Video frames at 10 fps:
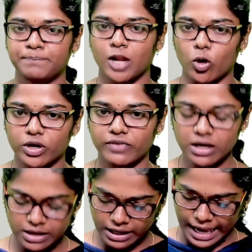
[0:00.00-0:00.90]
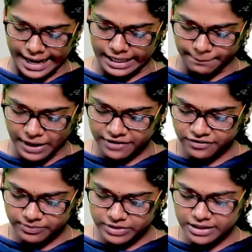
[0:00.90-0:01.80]
ஓகேவா அண்ட் அப்பார்ட்
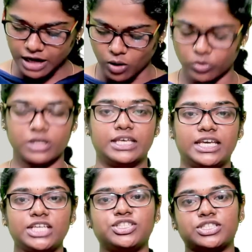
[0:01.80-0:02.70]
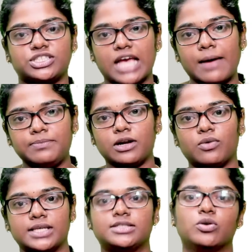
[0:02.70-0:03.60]
ஃப்ரம் தட் நான் உங்களுக்கு ஈச் சாப்டர்
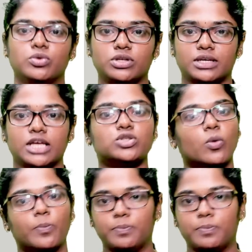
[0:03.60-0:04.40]
வைஸ் கொடுத்துருக்கேன் ஸோ